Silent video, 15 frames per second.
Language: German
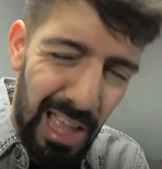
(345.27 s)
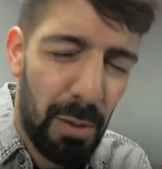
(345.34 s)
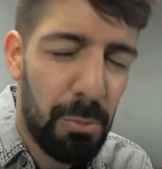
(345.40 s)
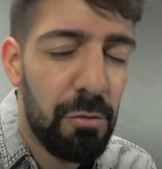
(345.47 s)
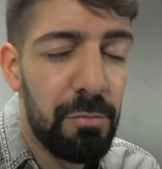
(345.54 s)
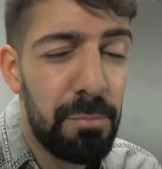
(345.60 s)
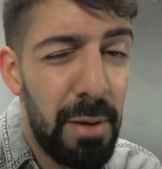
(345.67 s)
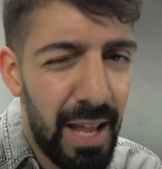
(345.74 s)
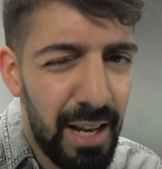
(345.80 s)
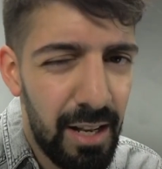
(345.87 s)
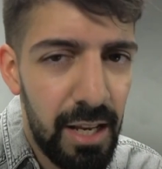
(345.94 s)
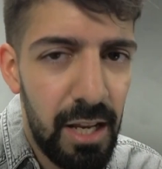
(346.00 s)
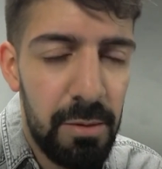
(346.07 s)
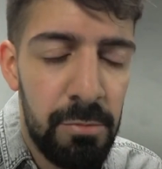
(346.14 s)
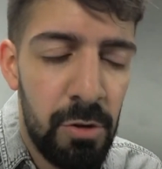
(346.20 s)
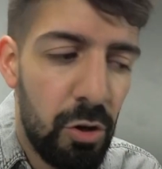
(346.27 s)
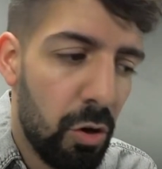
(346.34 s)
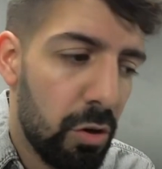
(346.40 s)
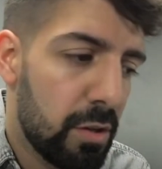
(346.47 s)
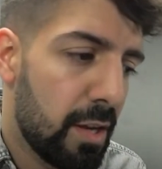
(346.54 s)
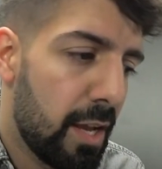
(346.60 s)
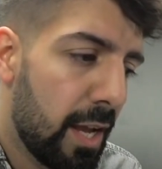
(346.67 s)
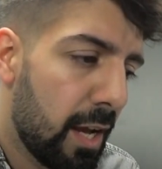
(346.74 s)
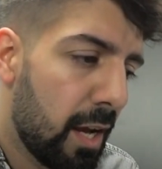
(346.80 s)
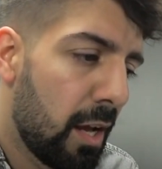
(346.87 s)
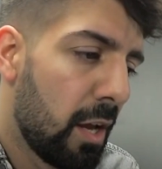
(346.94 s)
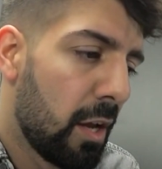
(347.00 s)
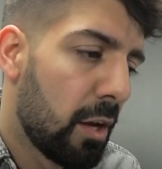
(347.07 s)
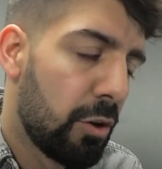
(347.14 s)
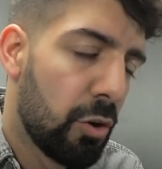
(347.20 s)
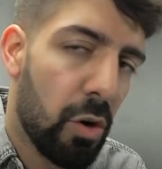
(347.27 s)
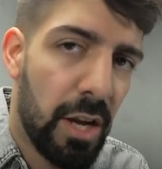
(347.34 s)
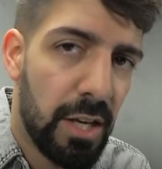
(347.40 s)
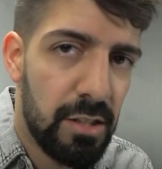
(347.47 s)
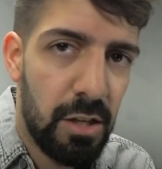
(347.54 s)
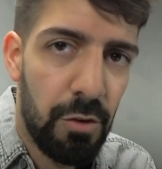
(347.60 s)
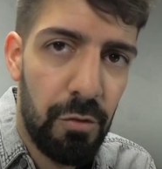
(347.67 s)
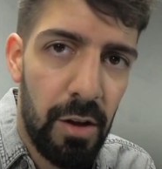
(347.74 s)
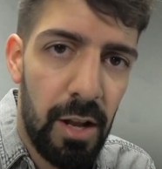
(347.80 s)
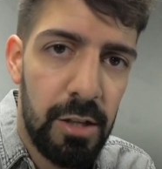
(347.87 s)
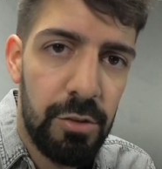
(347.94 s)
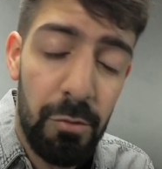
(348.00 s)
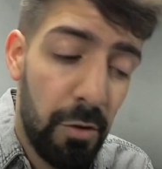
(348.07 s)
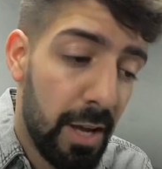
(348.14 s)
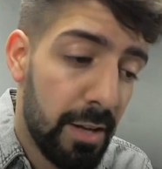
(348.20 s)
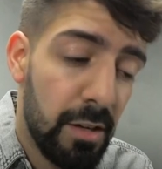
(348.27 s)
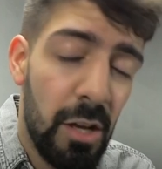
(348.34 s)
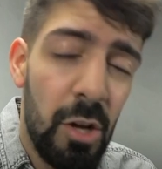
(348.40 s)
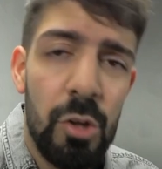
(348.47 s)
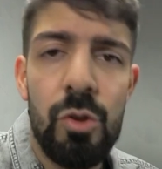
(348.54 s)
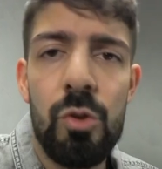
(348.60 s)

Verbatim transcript: aber auf Battle-Ebene könnte er noch recht gefährlich werden.